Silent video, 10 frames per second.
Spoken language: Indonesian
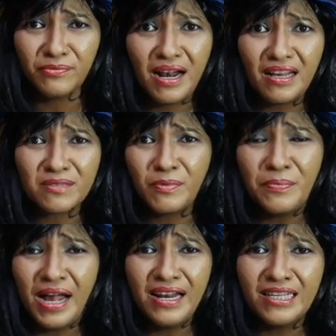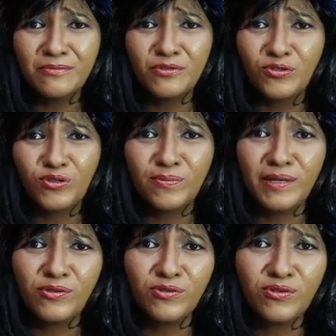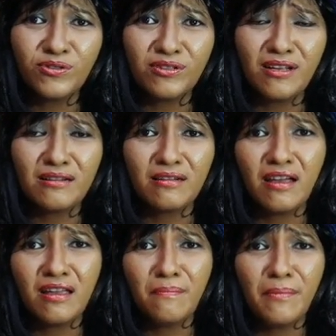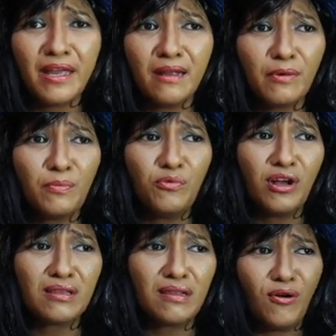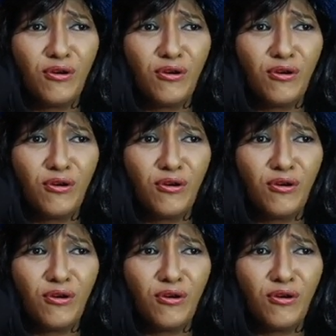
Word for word: Balas mem balas menuntut menuntut dan kayak pengen membuat